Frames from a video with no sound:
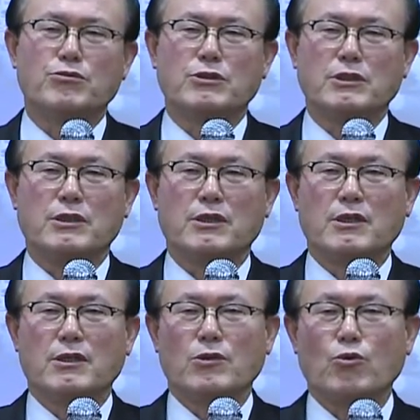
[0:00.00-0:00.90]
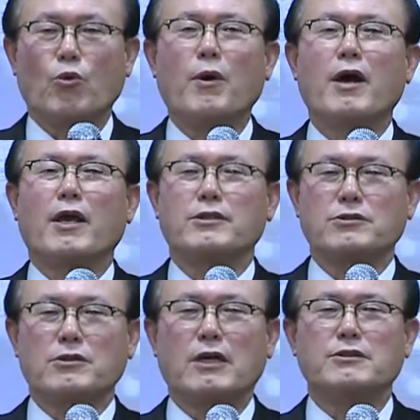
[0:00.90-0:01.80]
분이
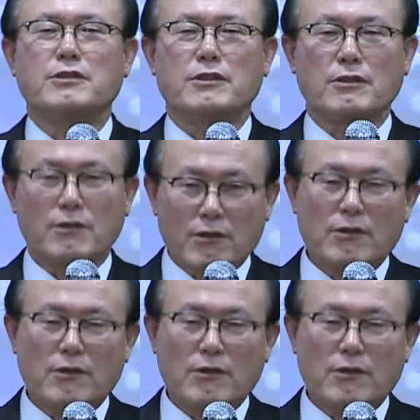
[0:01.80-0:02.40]
노방에서 하늘이